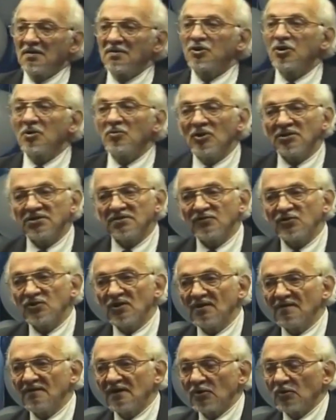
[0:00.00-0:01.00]
чему это все
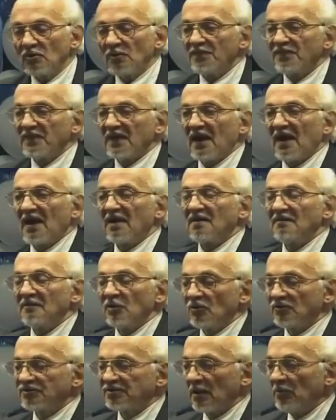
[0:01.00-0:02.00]
говорю? А
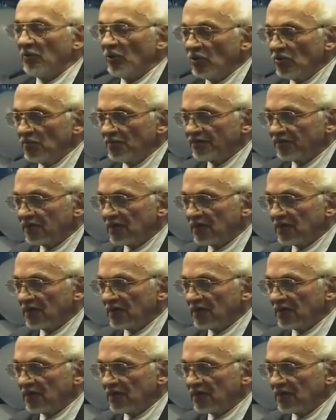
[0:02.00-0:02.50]
говорю к тому,